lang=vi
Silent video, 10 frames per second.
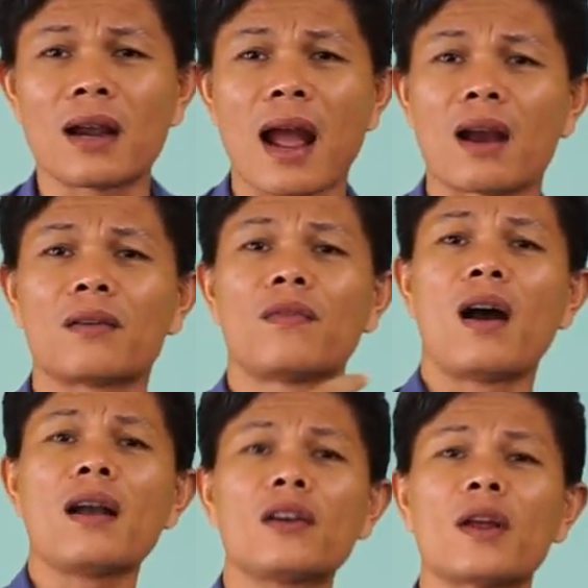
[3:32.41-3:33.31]
gần
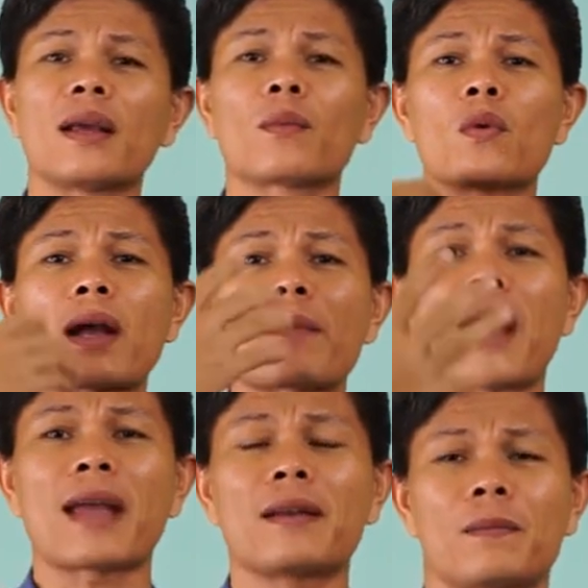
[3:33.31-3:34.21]
với cái doanh nghiệp của các
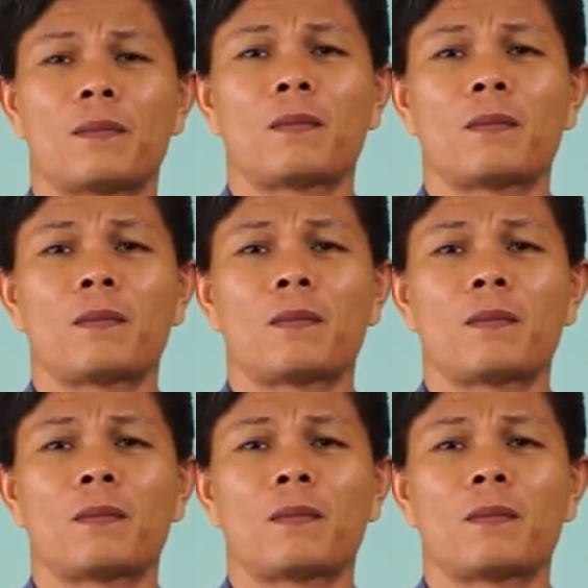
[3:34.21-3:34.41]
bạn.